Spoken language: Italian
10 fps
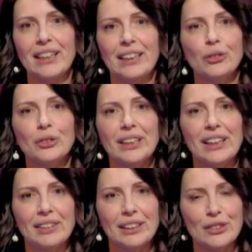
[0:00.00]
le onde
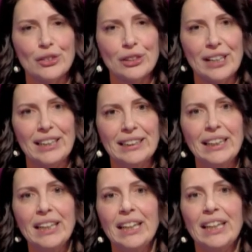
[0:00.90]

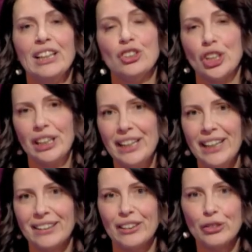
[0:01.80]
gravitazionali, ci
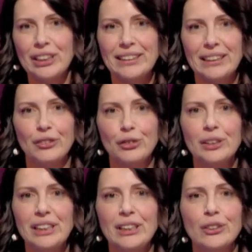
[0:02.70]
allertano nel
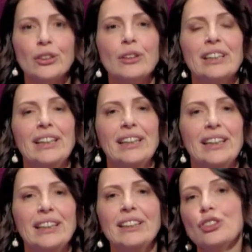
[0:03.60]
telefonino
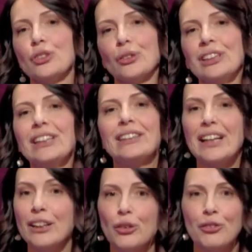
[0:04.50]
e lì ci sono delle
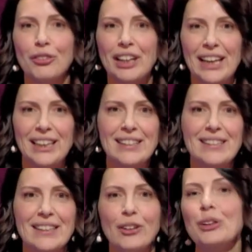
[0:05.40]

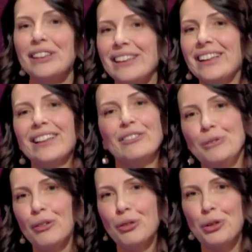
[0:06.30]
teleconferenze, quindi
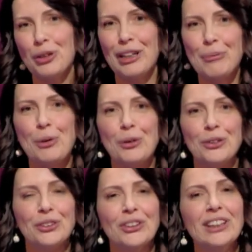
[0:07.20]
un lavoro in
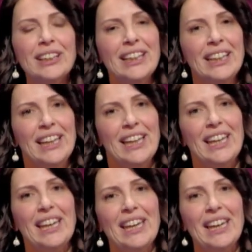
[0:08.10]
remoto
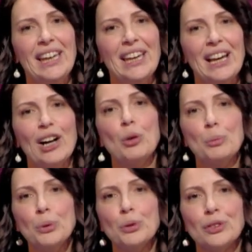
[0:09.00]
e a quel
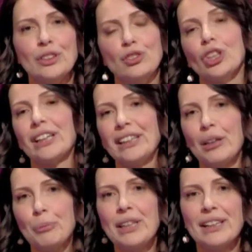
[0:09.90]
punto si cerca di
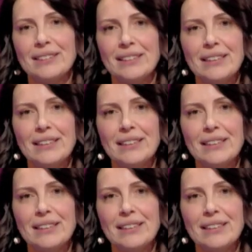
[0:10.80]
capire se il